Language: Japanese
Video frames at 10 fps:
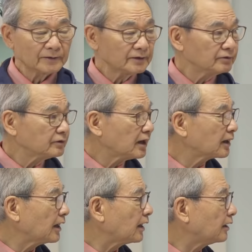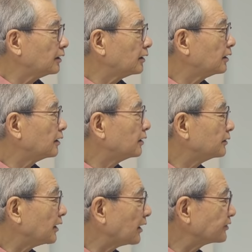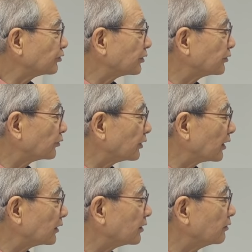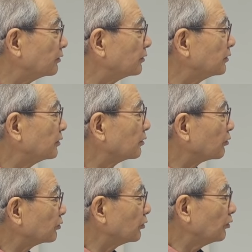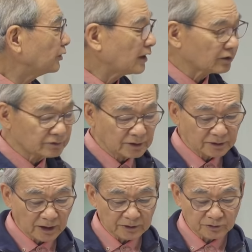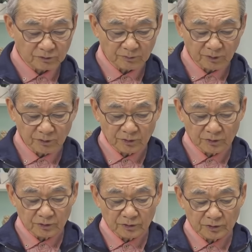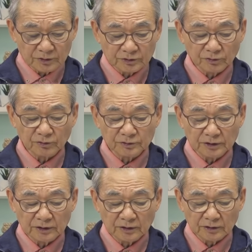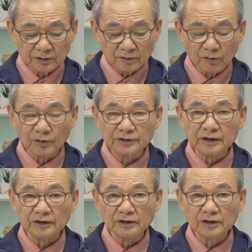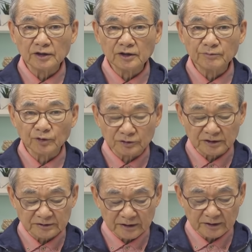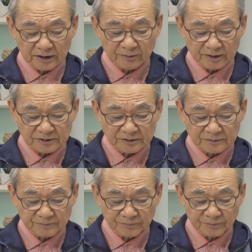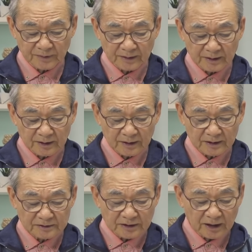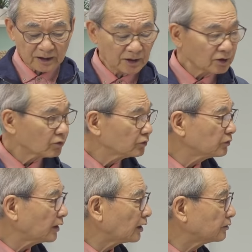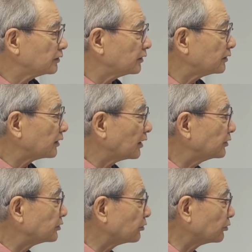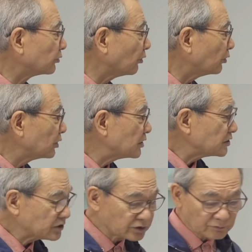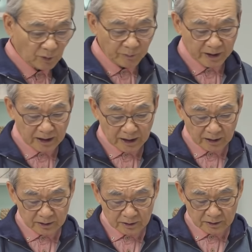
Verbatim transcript: で、ルカがなな章で取り上げているこの百人隊長も非常に好意的に描写されています。さあ、この百人隊長のしもべが